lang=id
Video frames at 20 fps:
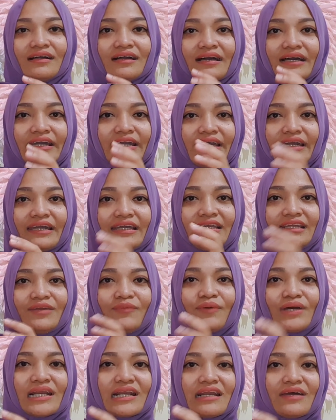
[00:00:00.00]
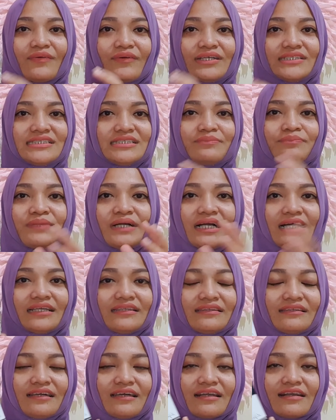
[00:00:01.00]
kayak ini warna wajib
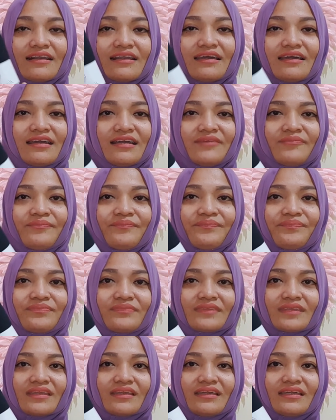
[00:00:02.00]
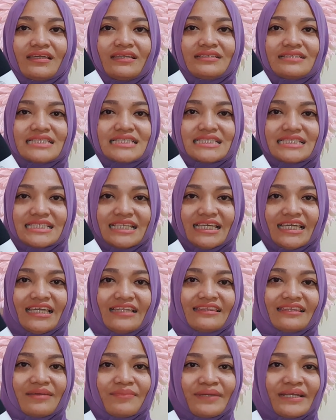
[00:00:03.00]
banget karena si
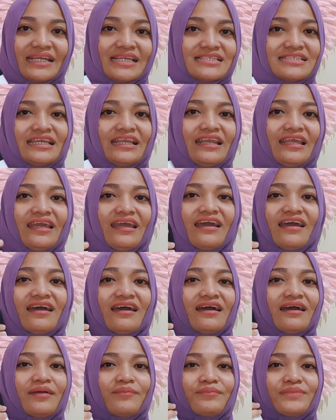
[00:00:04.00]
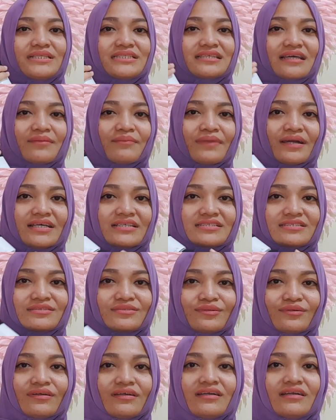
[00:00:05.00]
hitam manis ini bisa
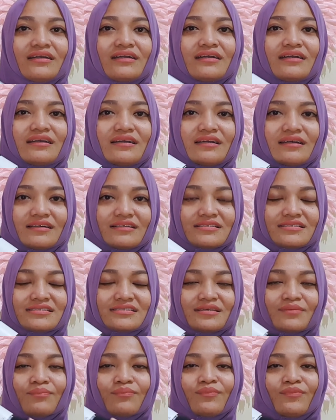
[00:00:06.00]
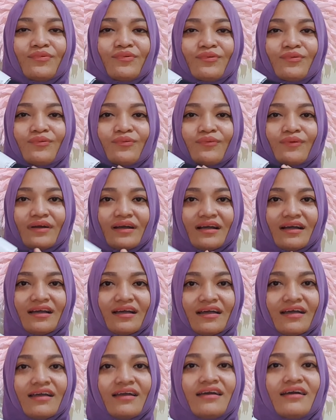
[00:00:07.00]
masuk ke
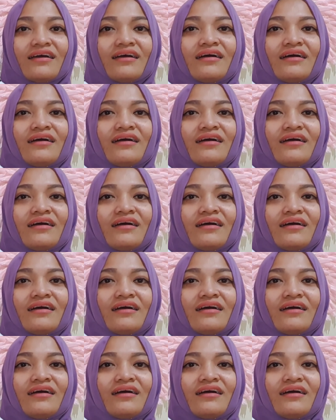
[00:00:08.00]
semua